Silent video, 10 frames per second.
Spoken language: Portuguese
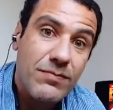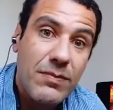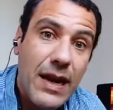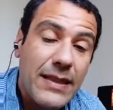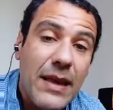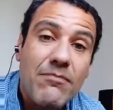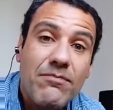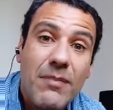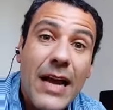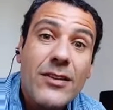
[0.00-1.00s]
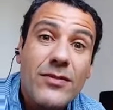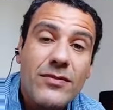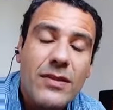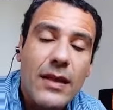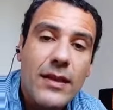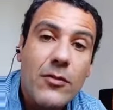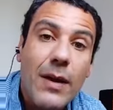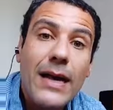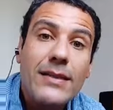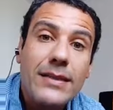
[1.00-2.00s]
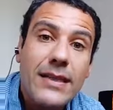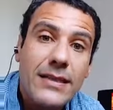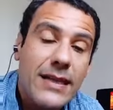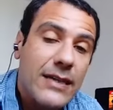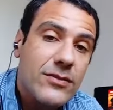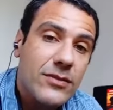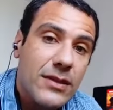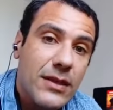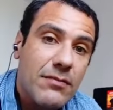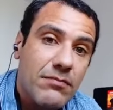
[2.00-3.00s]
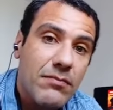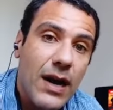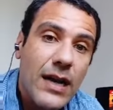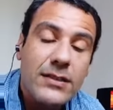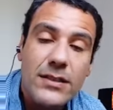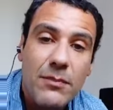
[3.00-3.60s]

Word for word: até mais, está tendo mais intensidade do que antes,